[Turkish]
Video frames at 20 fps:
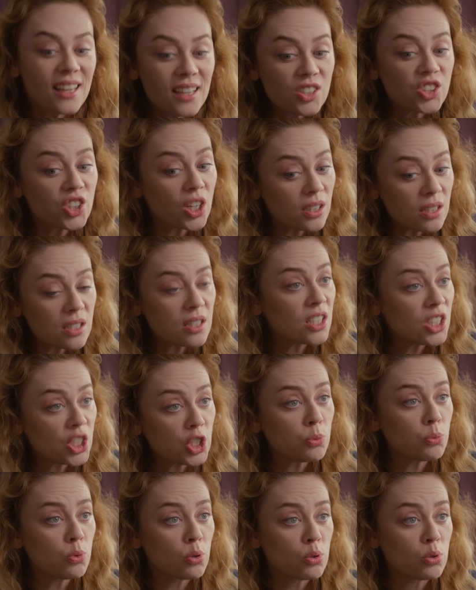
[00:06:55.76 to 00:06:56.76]
e, çayınızı
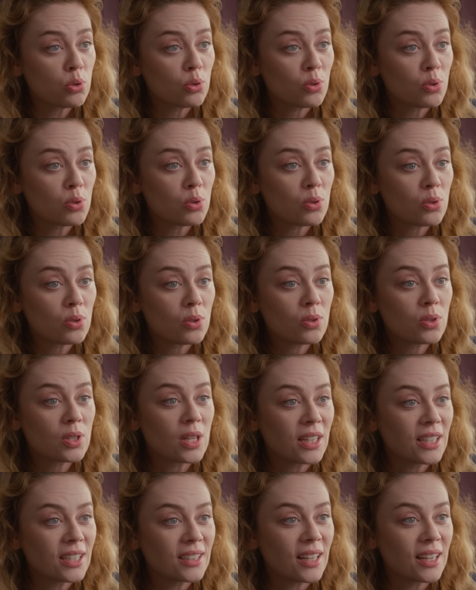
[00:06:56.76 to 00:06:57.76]
içmiyorsunuz
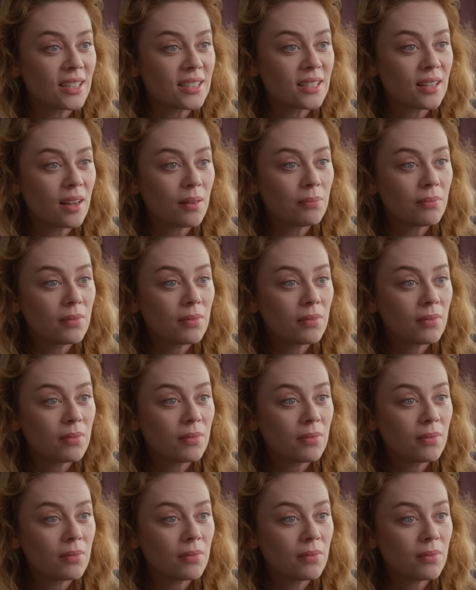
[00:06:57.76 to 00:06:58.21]
zannedersem.